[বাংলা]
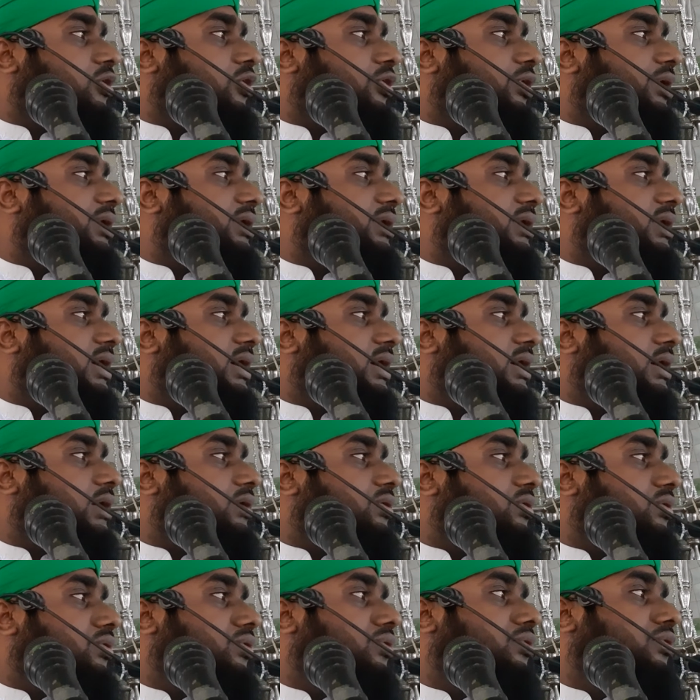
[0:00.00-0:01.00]
করেন না
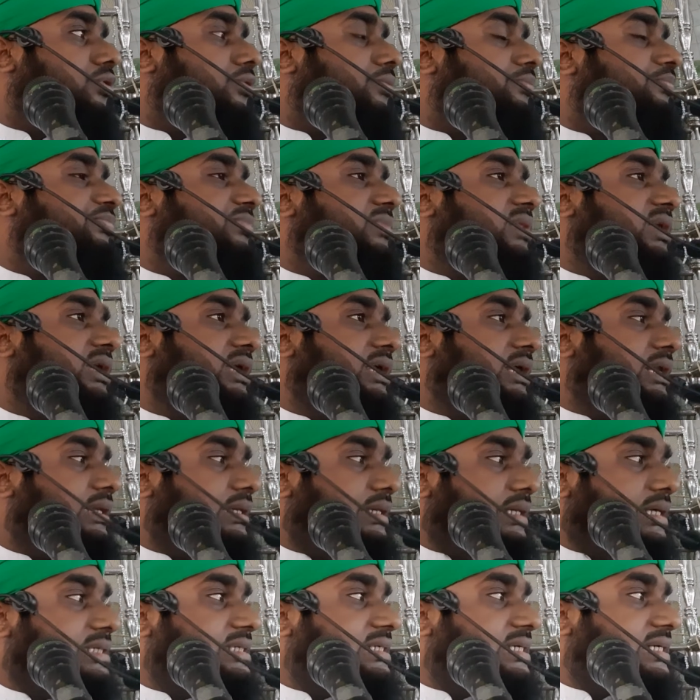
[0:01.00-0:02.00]
কেন
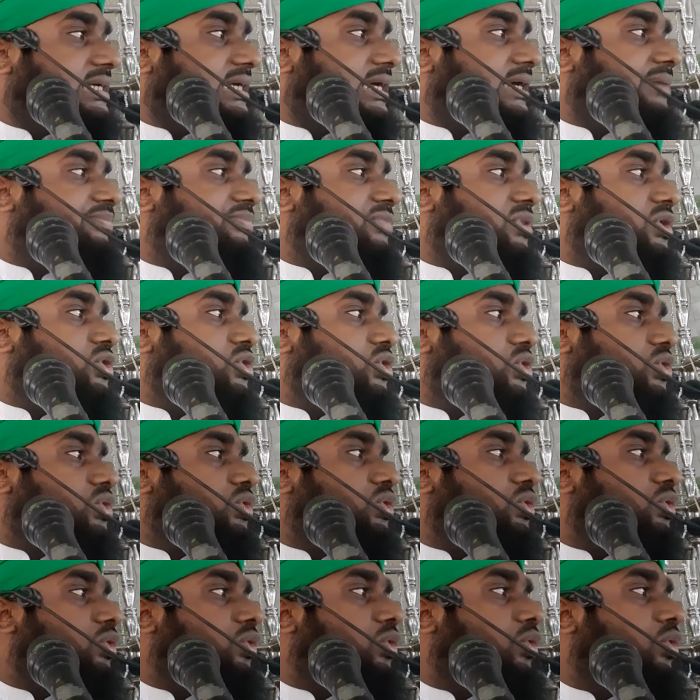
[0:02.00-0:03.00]
নিজেকে আপনি যত
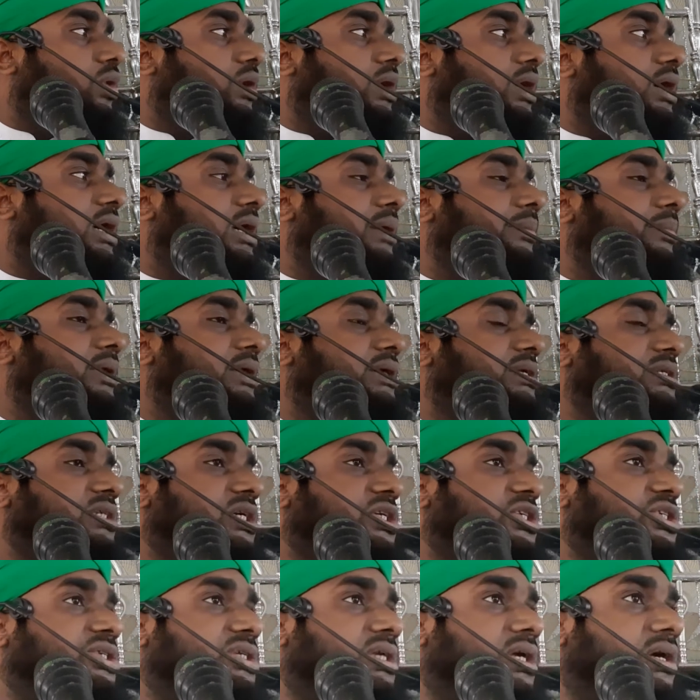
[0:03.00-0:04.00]
লুকাবার
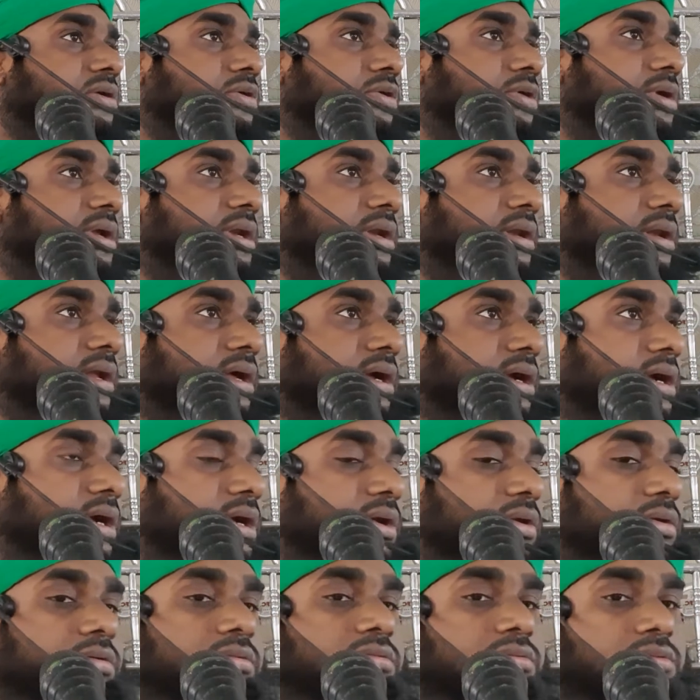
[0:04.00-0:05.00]
চেষ্টা করেন না
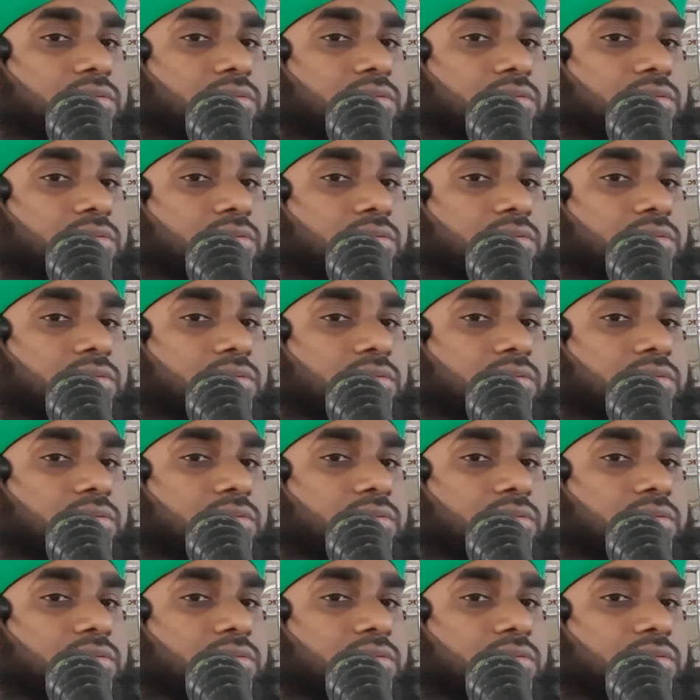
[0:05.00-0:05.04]
কেন